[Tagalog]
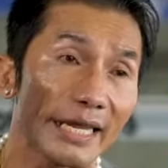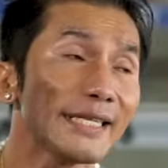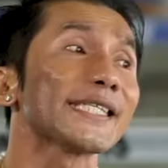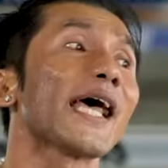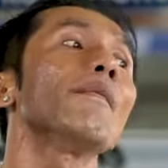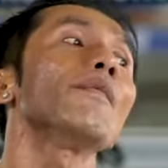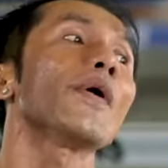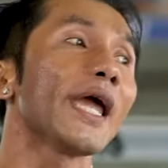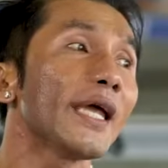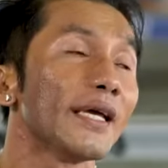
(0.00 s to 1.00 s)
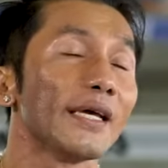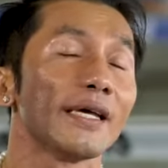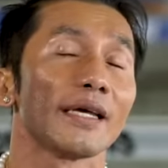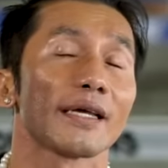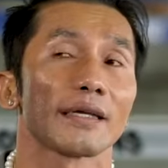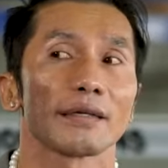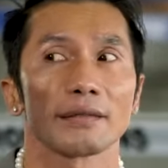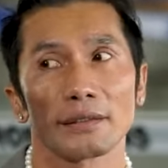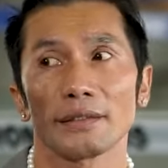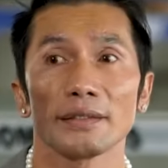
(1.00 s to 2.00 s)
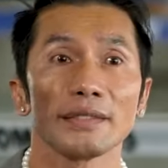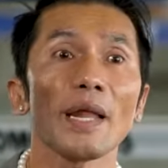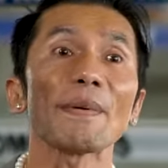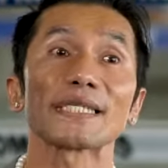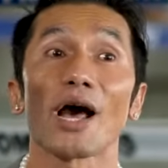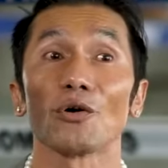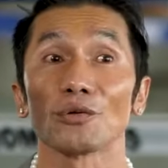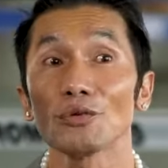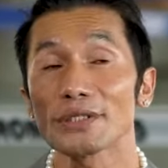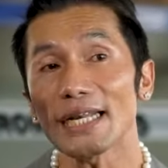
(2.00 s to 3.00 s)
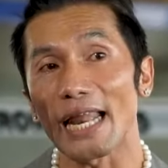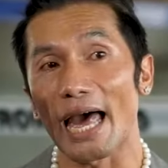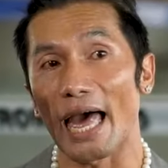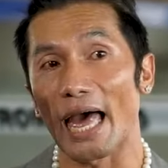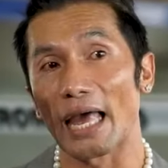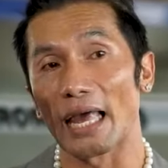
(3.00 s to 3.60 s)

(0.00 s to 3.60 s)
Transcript: na in some way, napasahod mo sila.